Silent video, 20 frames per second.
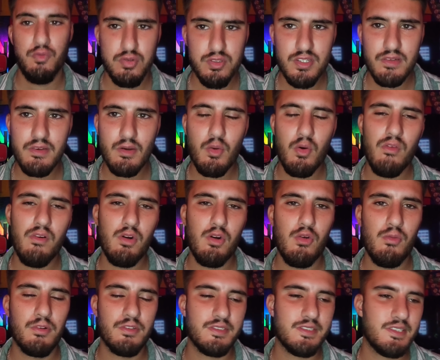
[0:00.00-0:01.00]
Vous savez quoi, on va
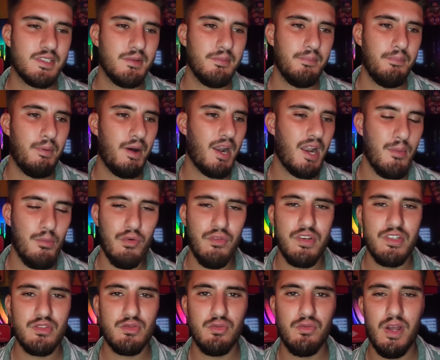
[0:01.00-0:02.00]
commencer par la
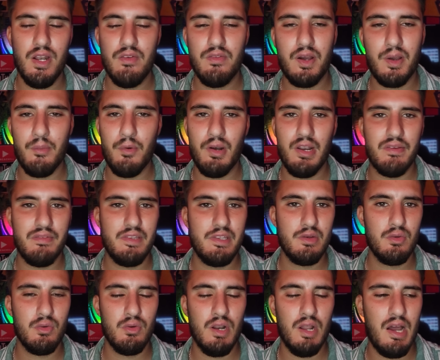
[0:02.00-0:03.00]
mauvaise nouvelle, vraiment la
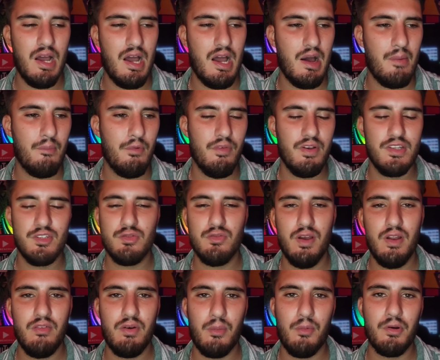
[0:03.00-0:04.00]
vidéo, la mauvaise
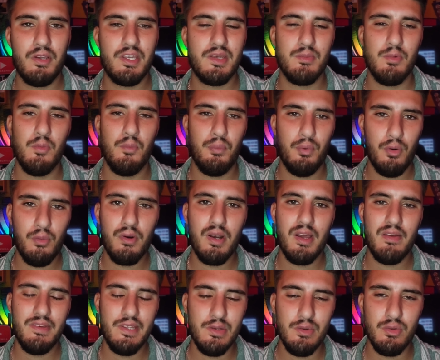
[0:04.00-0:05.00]
nouvelle vraiment qui me plombe
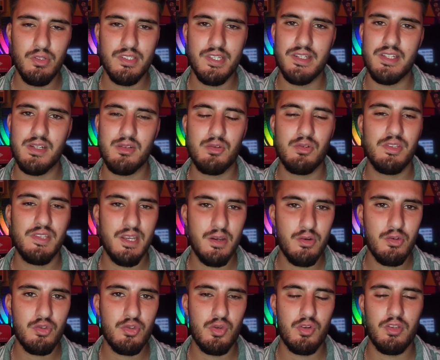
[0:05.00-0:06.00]
la vidéo. C'est-à-dire que dès
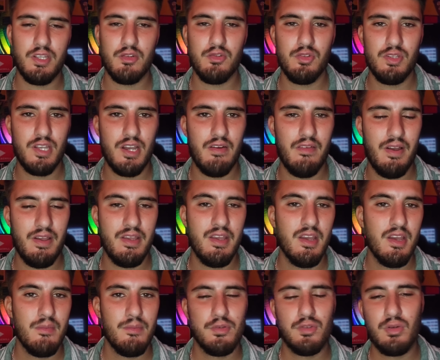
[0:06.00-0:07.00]
que je suis rentré du travail,
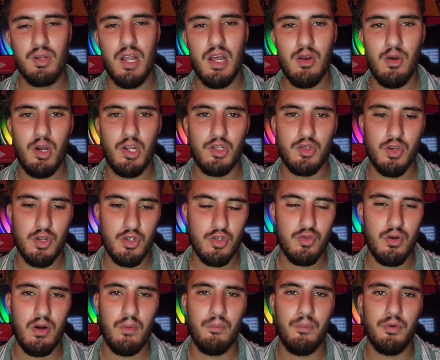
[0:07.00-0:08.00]
parce que là à l'heure actuelle je
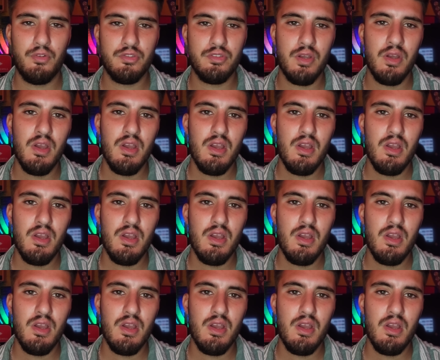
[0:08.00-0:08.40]
suis en pause,